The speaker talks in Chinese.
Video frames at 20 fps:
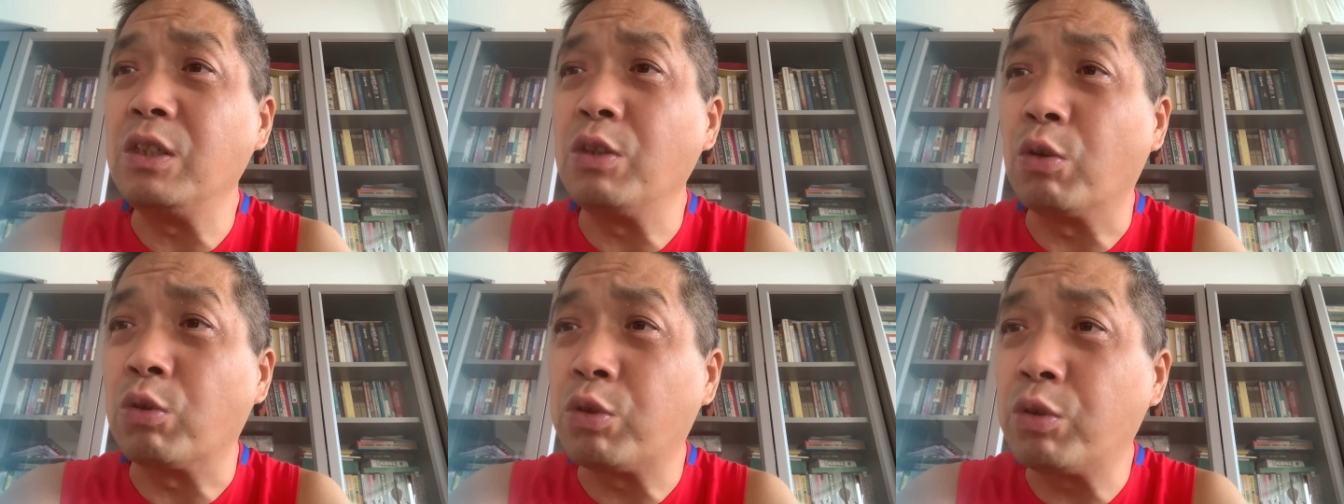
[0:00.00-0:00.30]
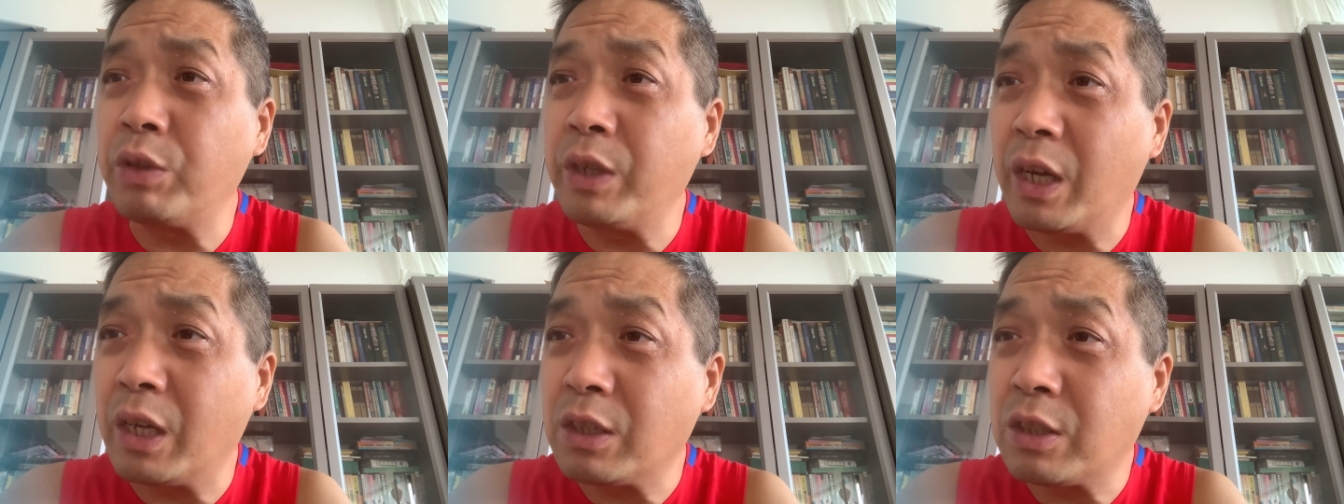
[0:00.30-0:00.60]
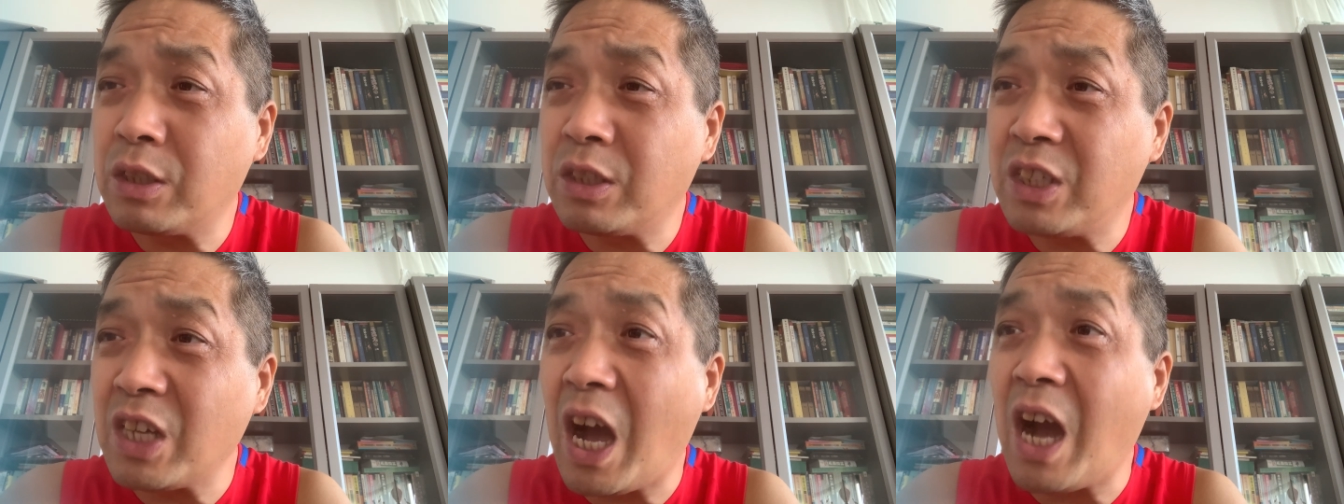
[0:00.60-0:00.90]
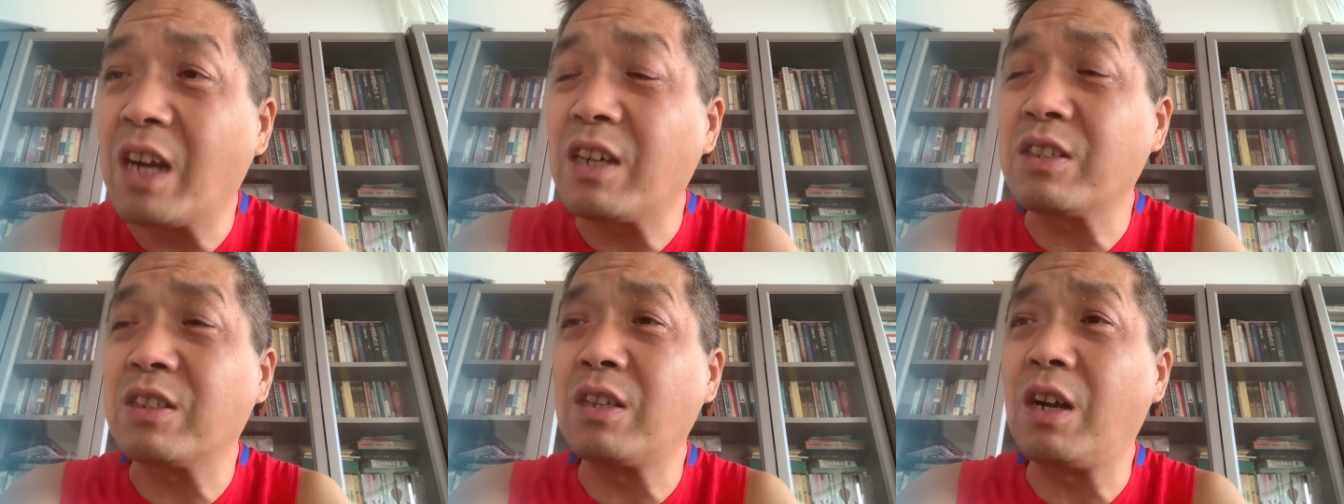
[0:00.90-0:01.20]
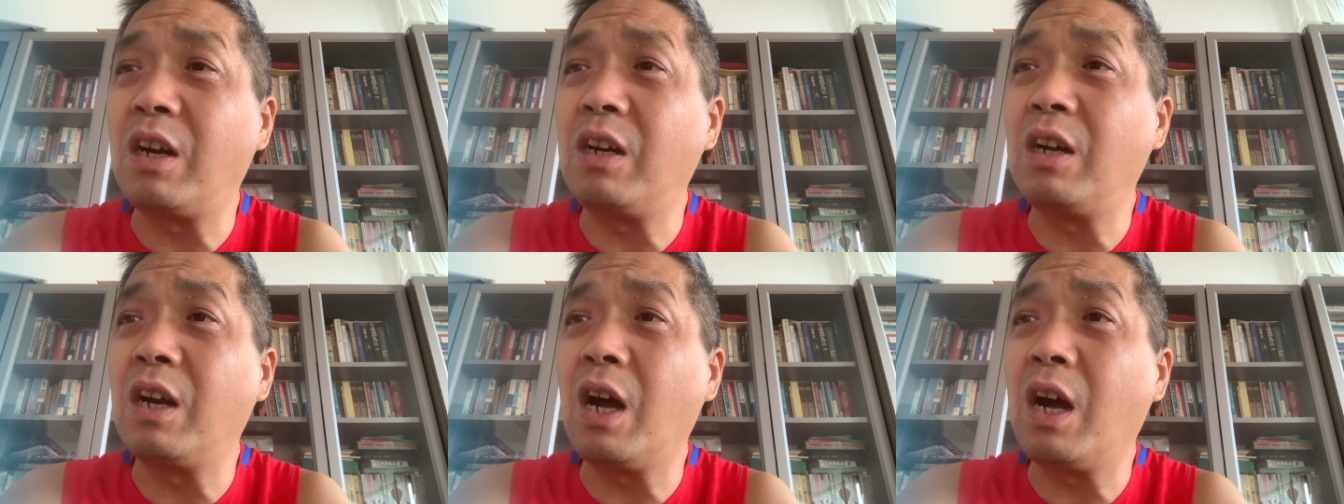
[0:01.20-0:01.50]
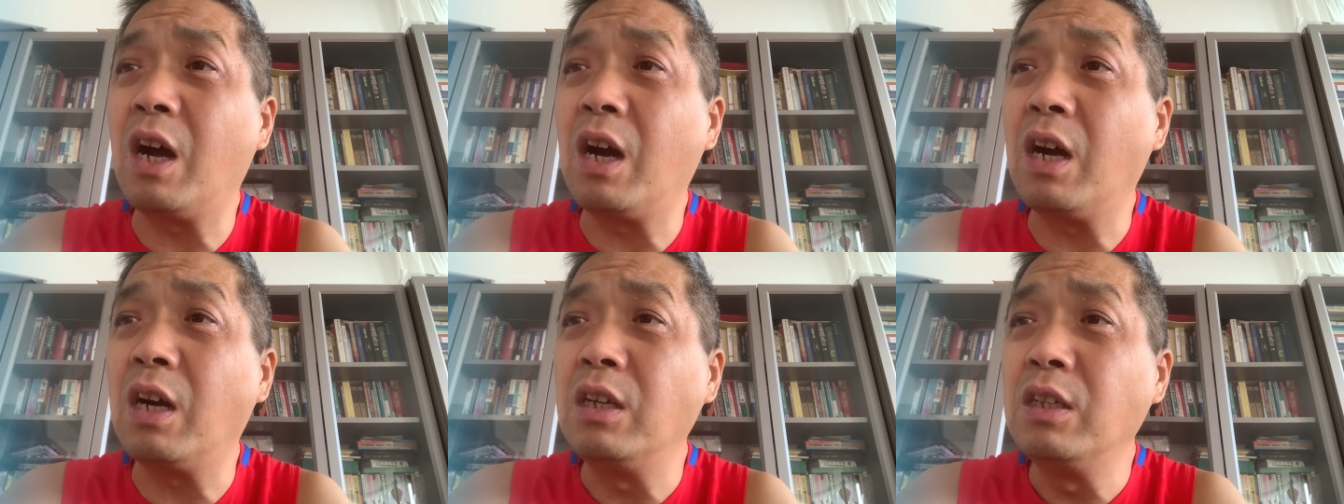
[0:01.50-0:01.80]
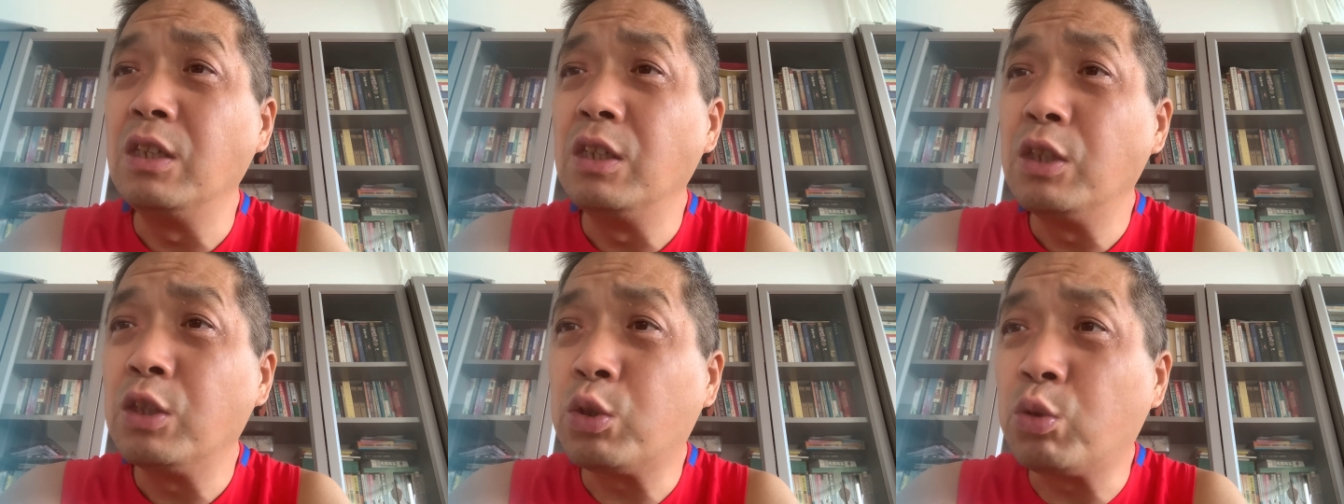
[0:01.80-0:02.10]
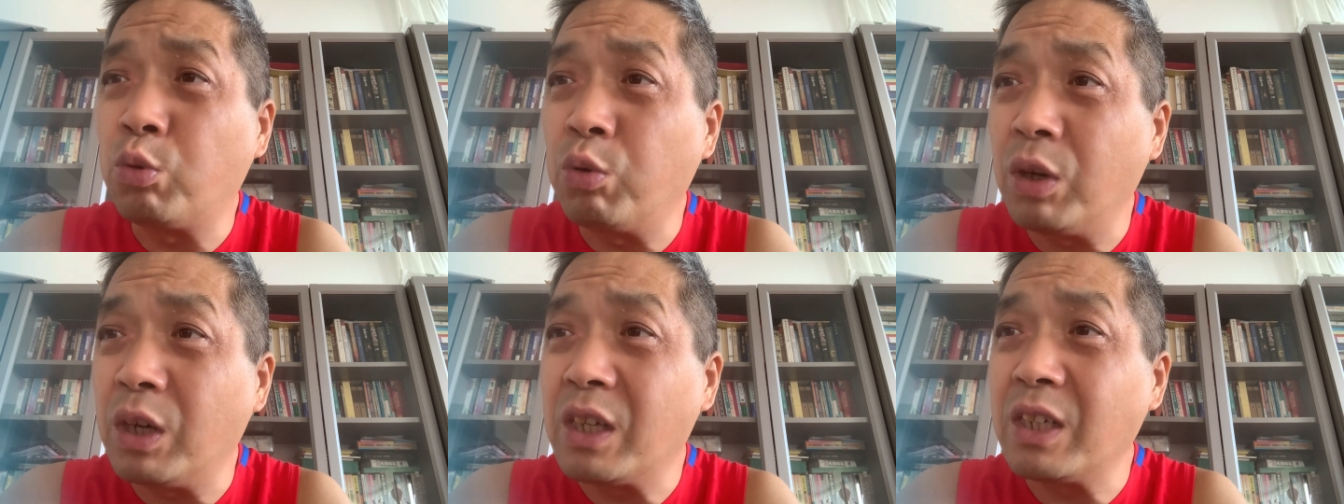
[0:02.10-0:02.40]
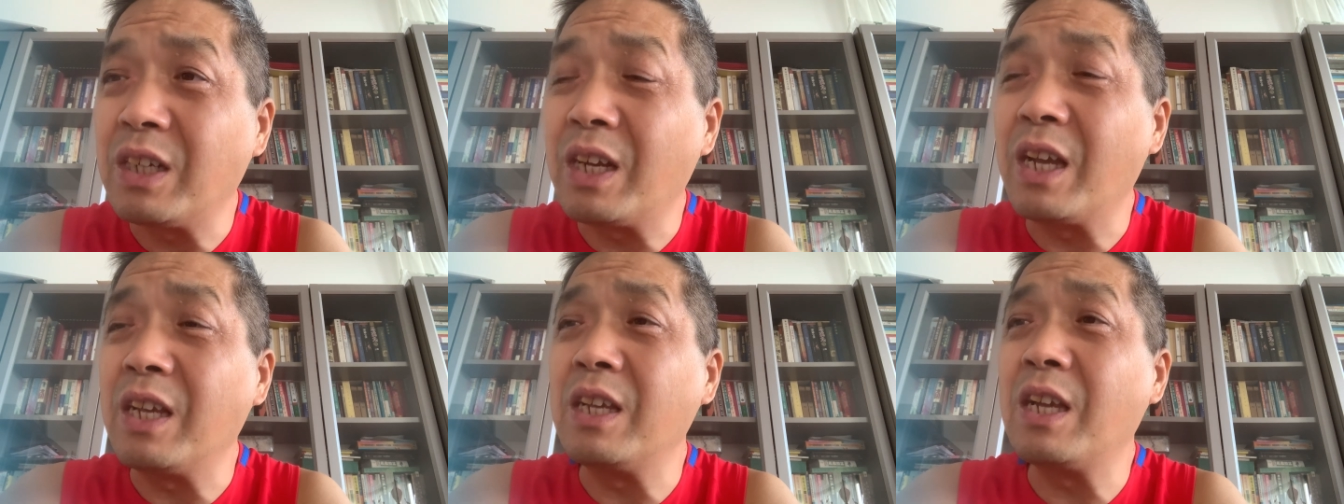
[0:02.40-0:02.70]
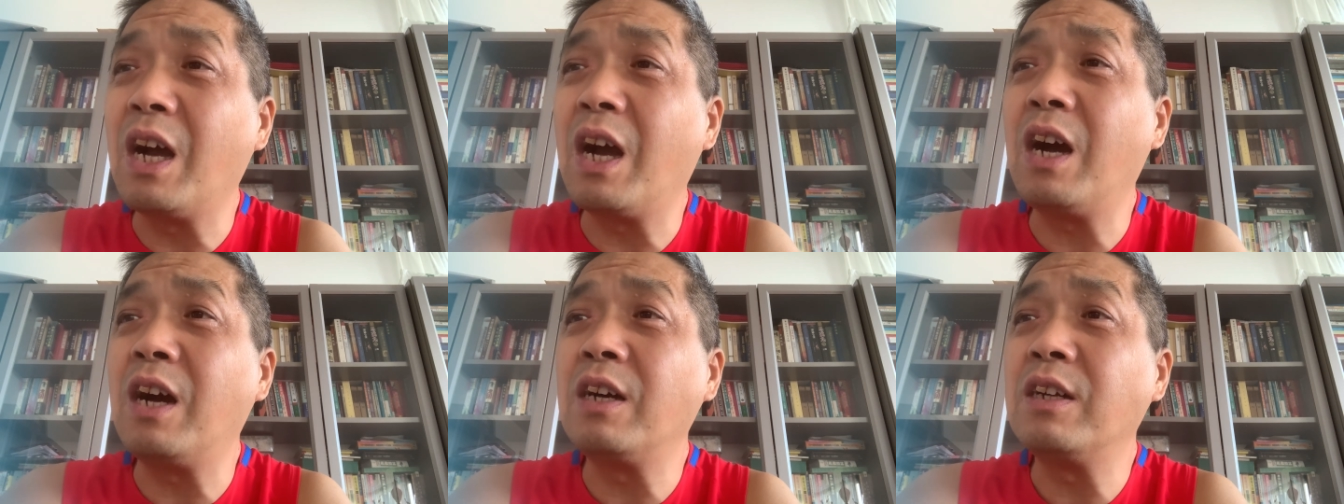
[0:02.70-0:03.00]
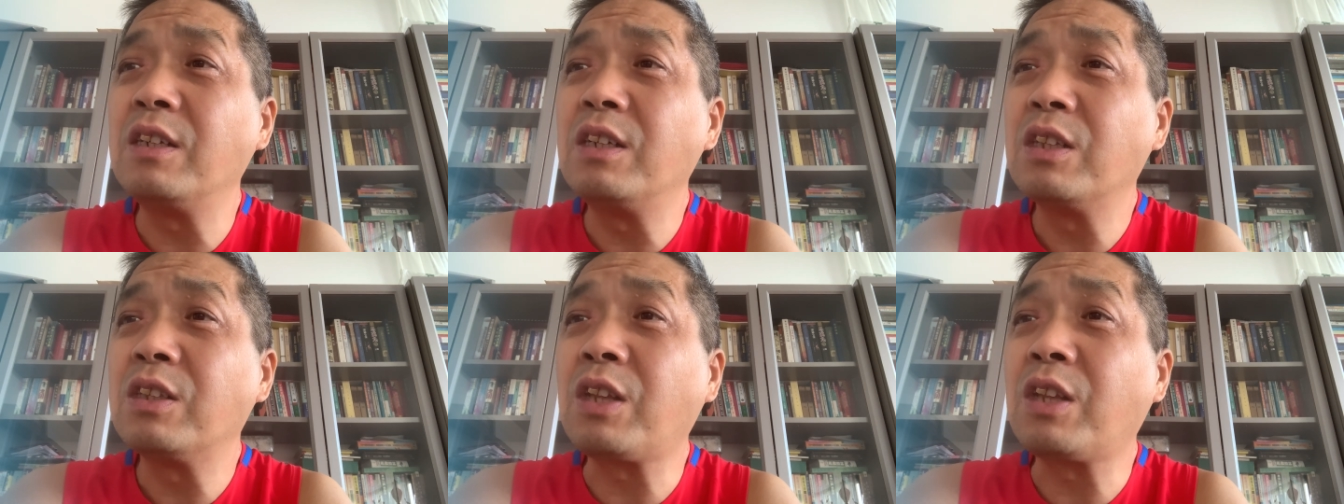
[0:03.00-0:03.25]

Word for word: 有时候也加个三儿啊，托个人呀。